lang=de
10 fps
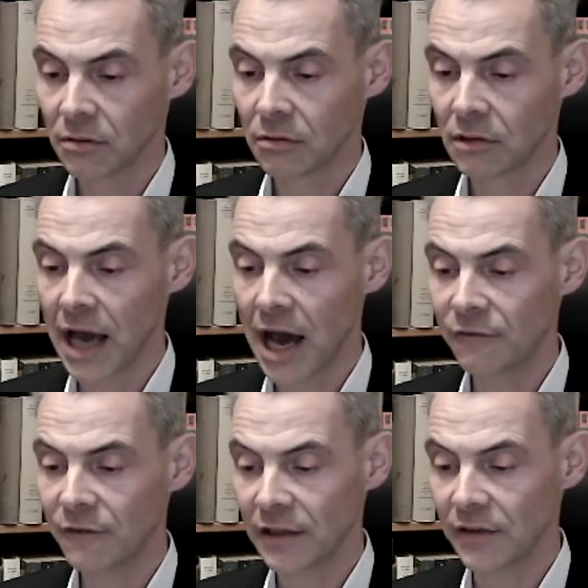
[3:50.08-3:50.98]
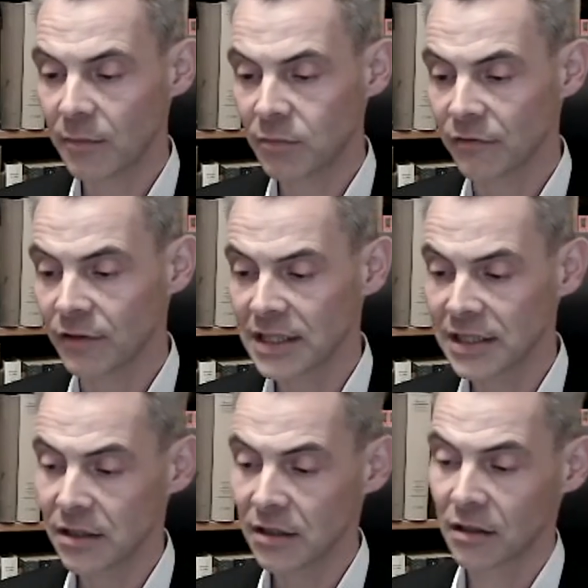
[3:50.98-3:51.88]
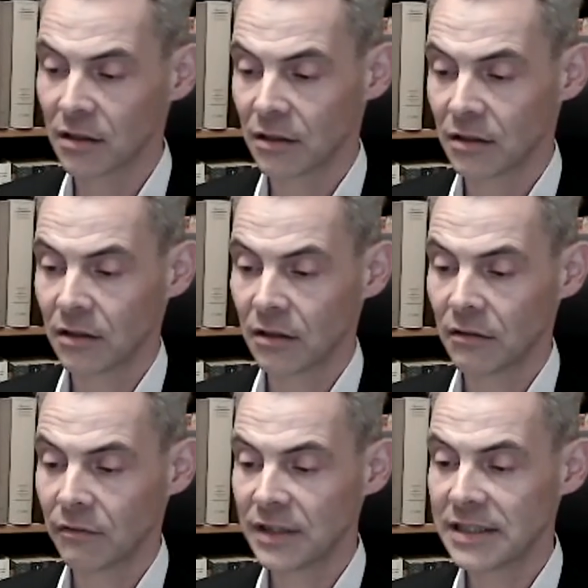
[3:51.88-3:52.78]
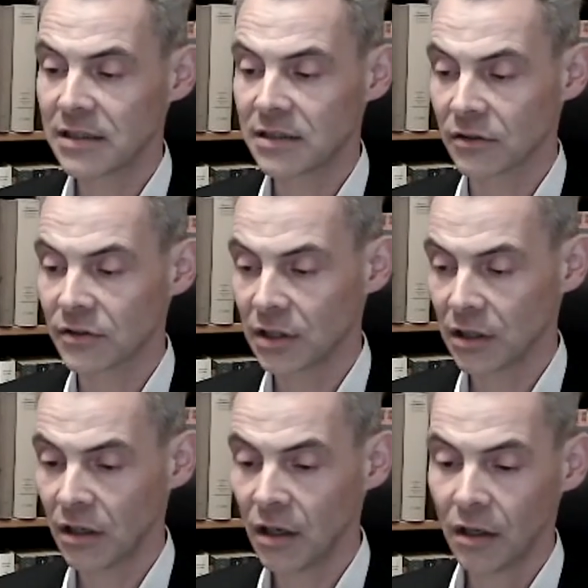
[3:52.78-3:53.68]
Die Ladefläche ist abgewitzt. Wir setzen uns hin,